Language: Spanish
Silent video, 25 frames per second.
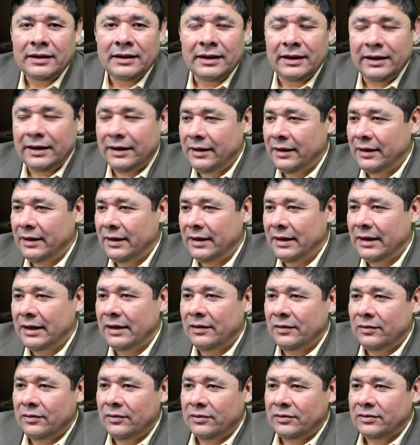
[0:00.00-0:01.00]
eh, a
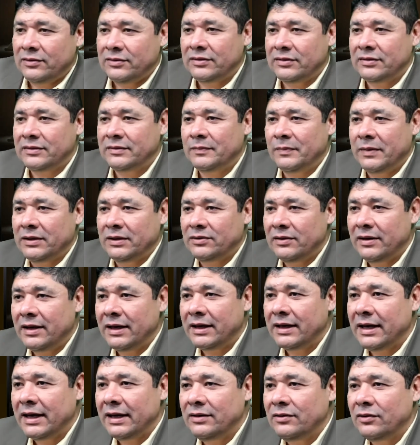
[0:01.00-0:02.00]
las
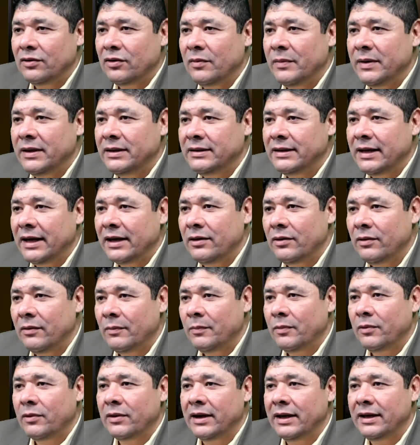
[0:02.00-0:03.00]
personas que han hecho
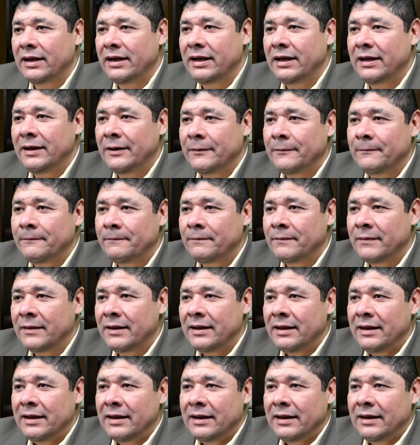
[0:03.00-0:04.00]
comentario por allí.
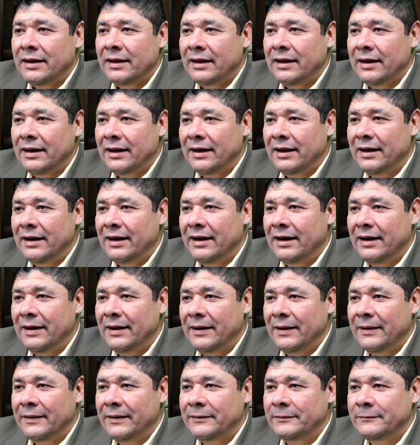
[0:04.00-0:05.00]

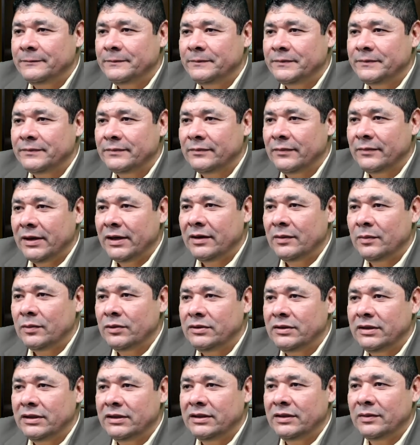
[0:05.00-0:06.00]
Ah, bueno,
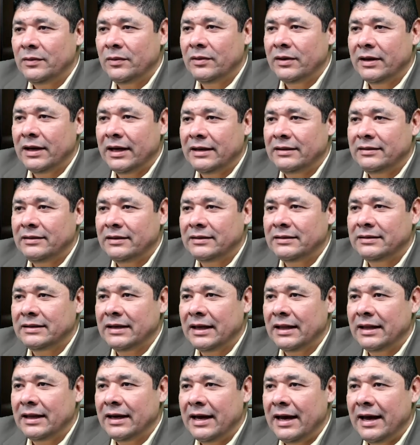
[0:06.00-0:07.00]
muchísimas gracias
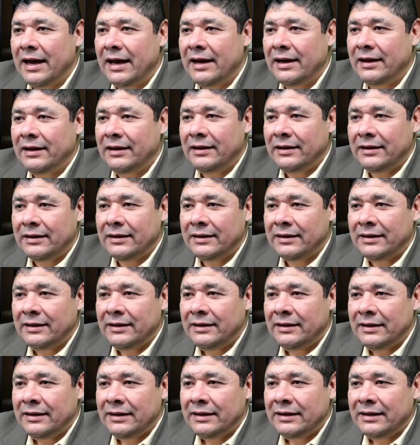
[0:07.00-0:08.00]
a Adrián,
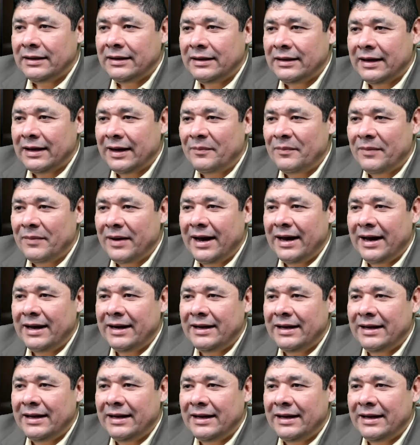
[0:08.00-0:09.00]
a
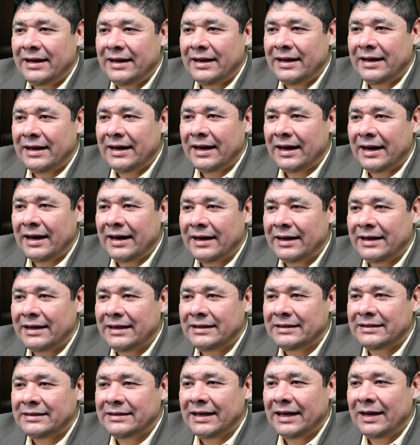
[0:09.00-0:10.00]
Mari, a
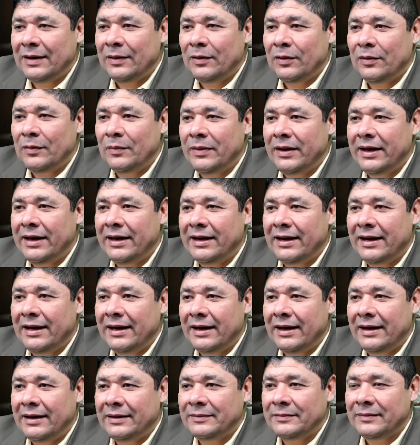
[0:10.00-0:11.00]
Grisel
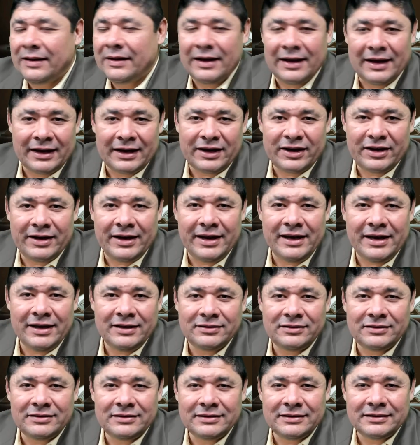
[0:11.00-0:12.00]
Olvera, a
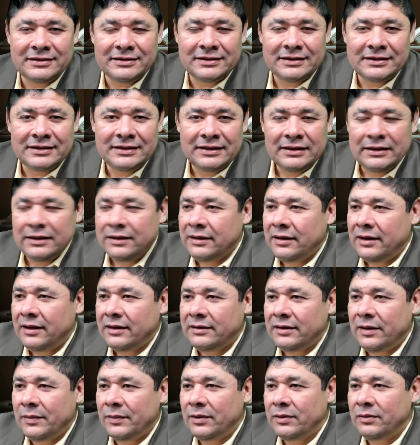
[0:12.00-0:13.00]
Cris,
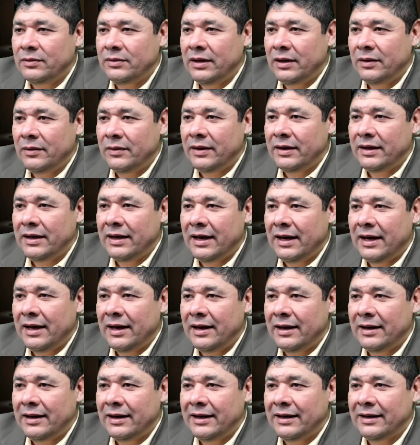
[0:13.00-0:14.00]
está mi cuñado
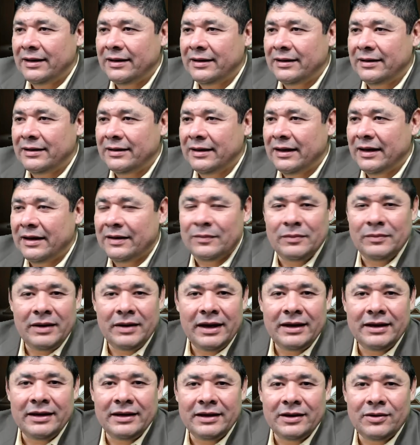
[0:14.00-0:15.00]
allá en,
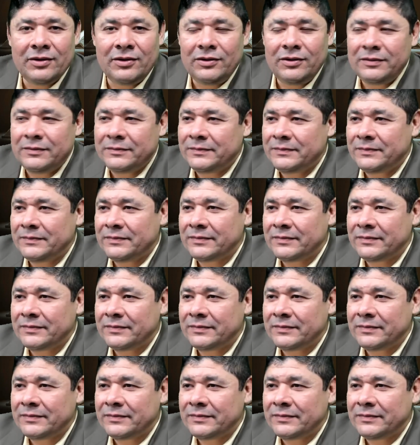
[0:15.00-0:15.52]
México.